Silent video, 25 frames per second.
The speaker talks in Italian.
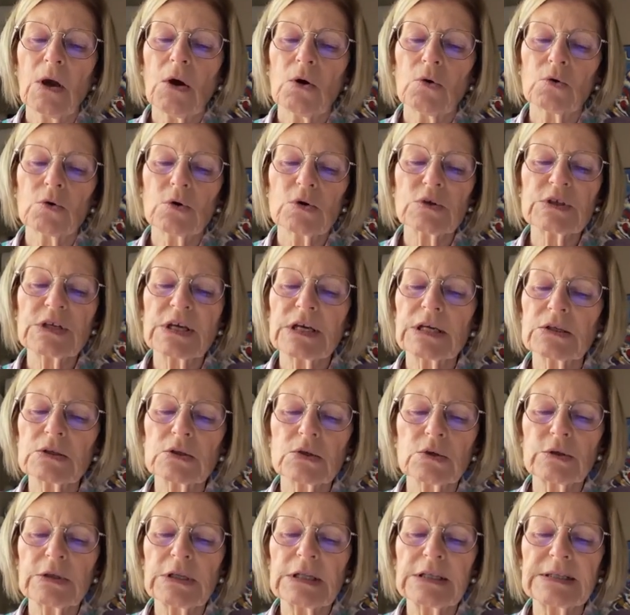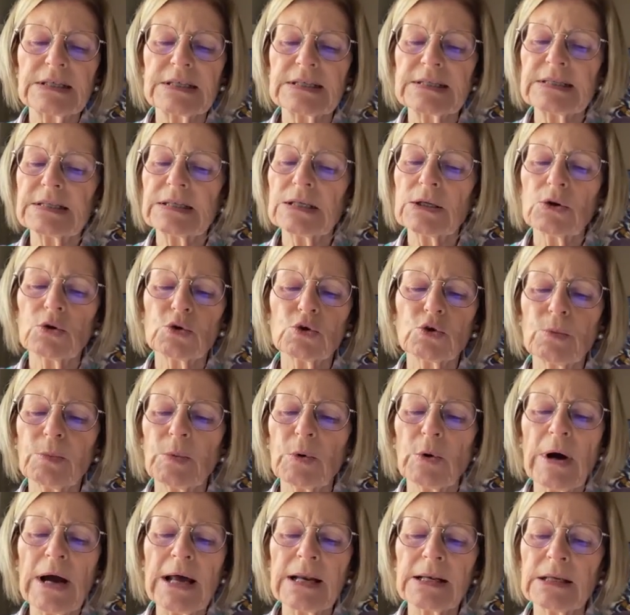Uno scherzo del destino dopo
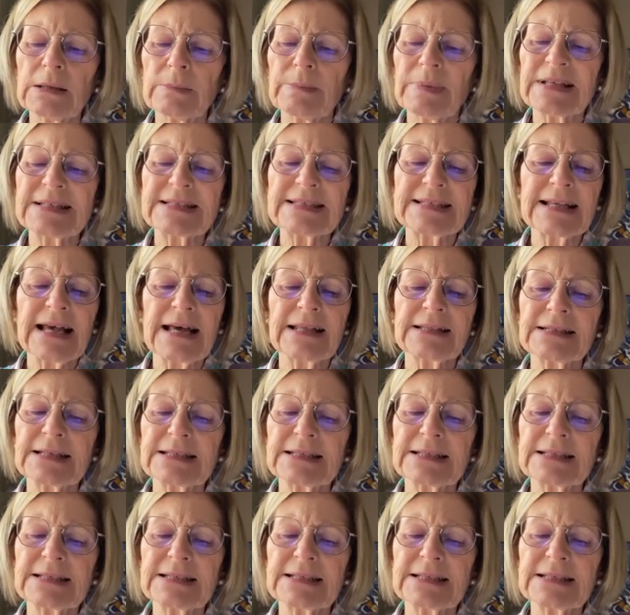anni passati